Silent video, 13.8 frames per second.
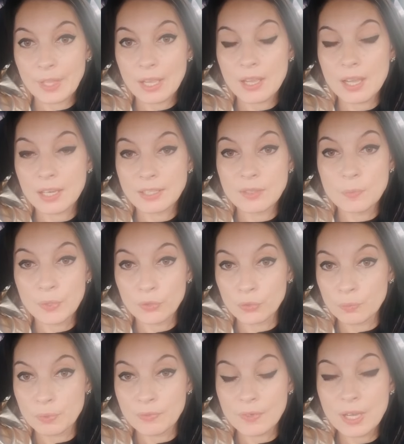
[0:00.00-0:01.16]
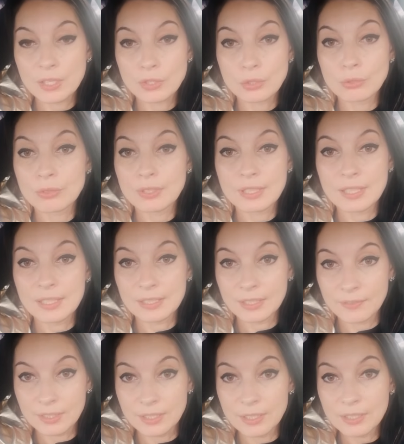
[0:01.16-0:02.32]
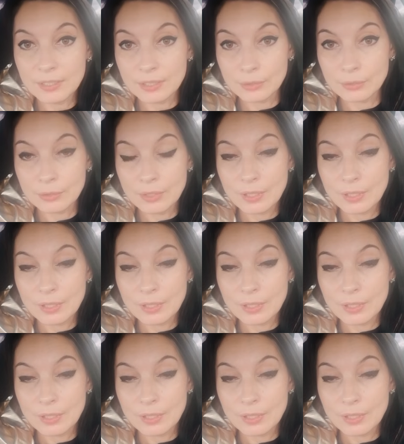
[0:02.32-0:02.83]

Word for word: как они преуспевают, что они для этого делают.